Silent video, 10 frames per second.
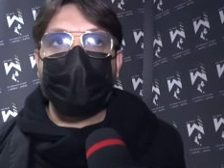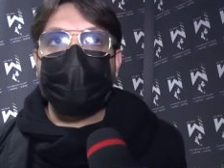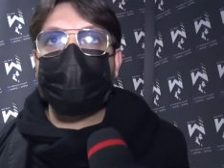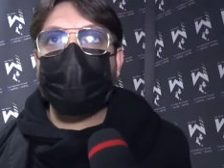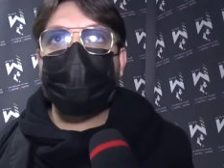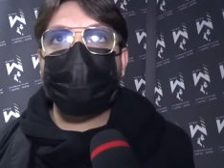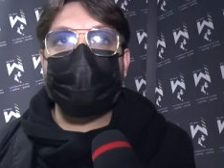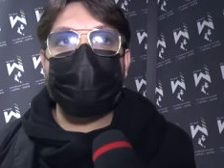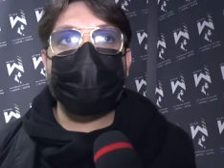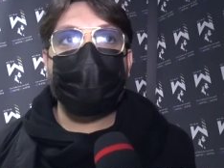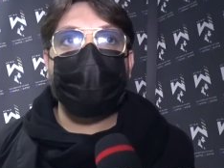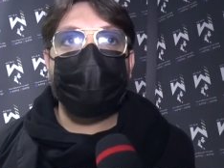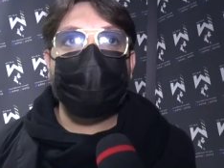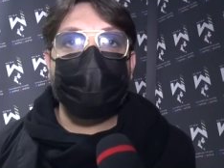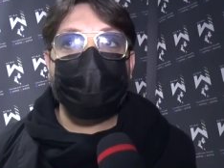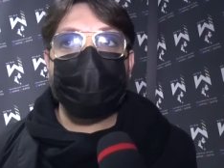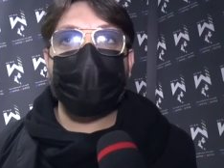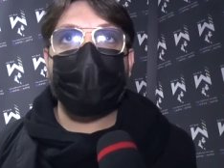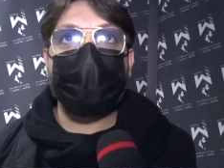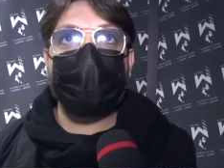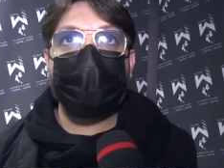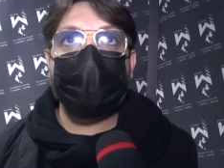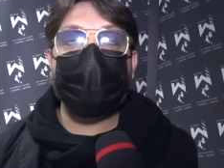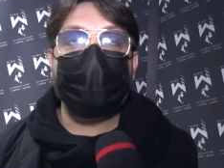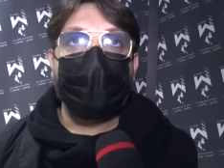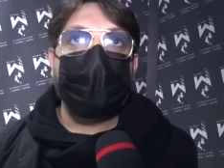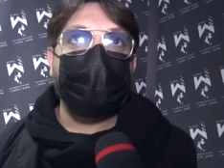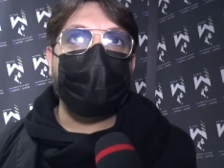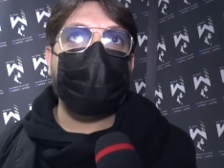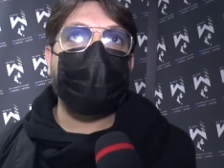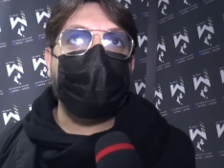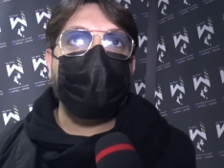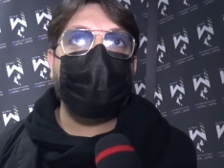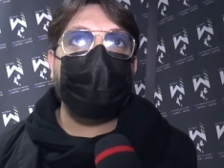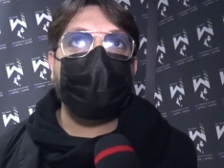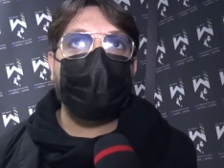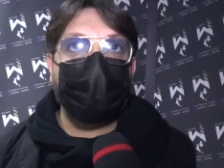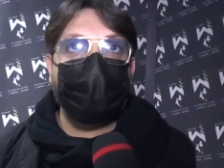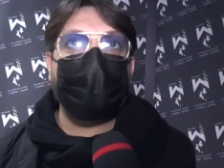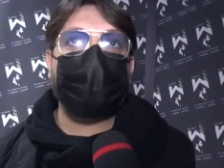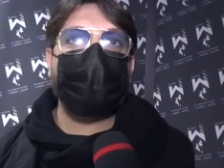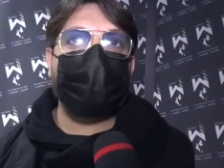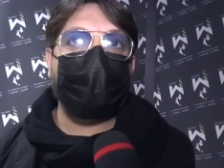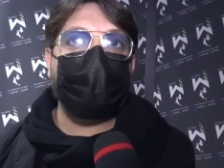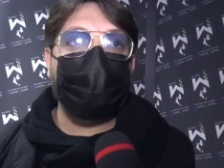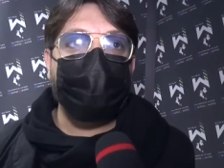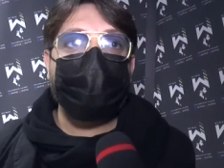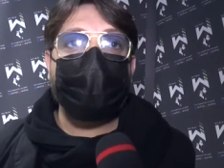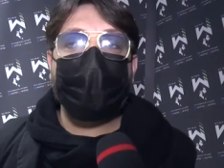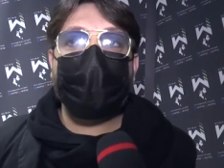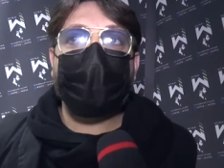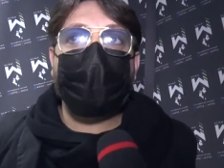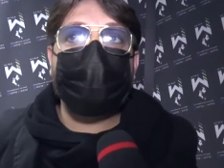molte più persone con noi. Eh, questo è un anno de, de, del sacrificio, della